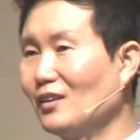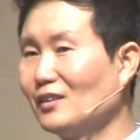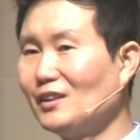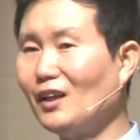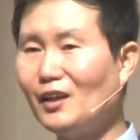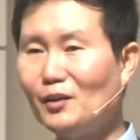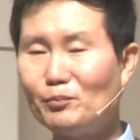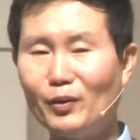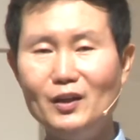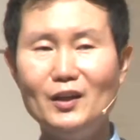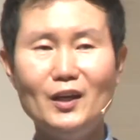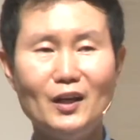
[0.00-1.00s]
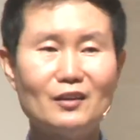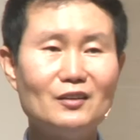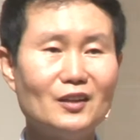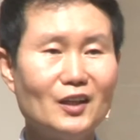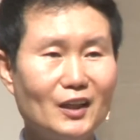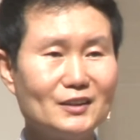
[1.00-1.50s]
차라리 벌레야
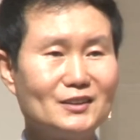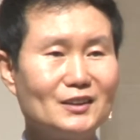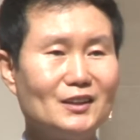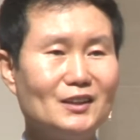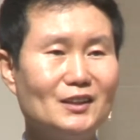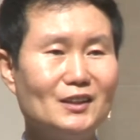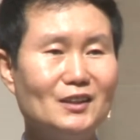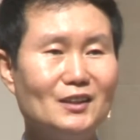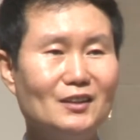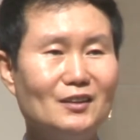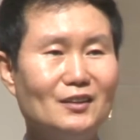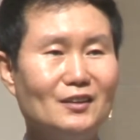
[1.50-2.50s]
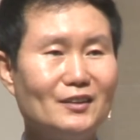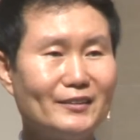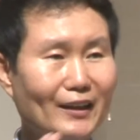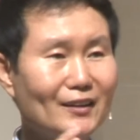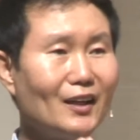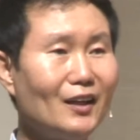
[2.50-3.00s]
그런 게 낫지. 이
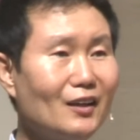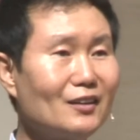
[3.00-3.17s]
사탄아